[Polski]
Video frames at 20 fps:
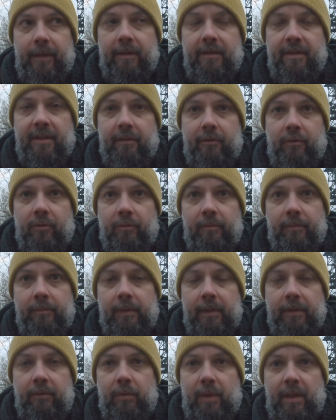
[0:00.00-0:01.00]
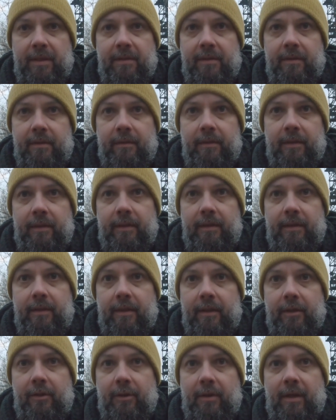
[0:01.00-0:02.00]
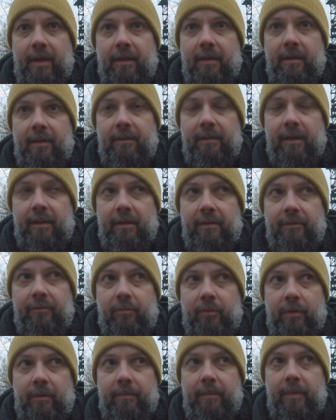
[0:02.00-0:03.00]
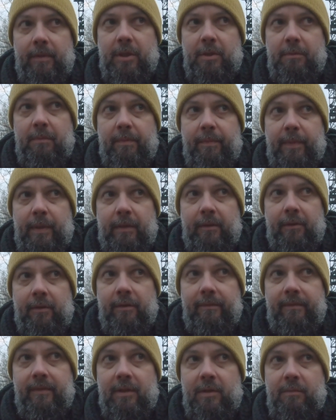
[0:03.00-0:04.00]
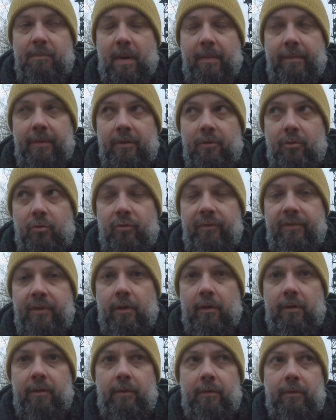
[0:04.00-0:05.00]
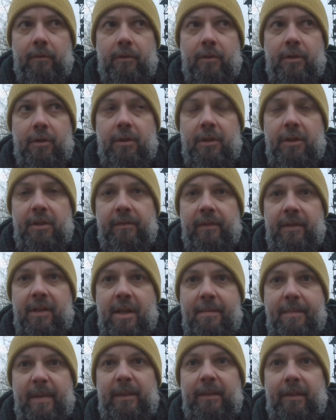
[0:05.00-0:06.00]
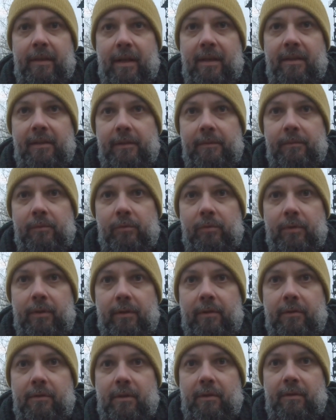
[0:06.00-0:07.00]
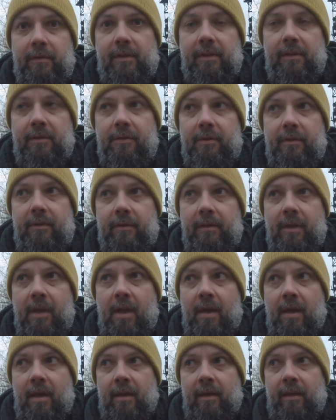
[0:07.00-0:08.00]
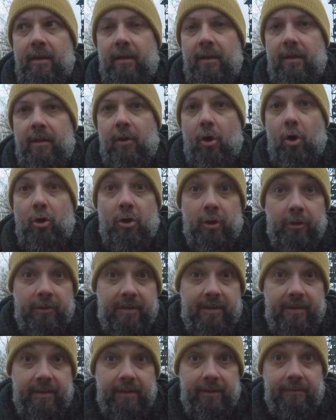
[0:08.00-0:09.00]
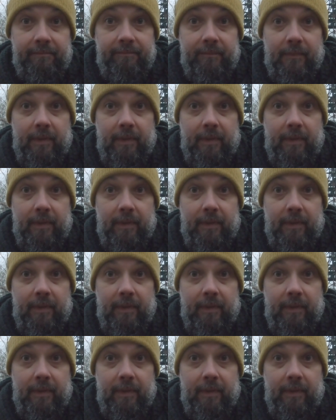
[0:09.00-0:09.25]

Centrum Edukacji Regionalnej, takie, w którym będziemy pielęgnować pamięć głównie o dziedzictwie niematerialnym Górnego Śląska, czyli o Gotce,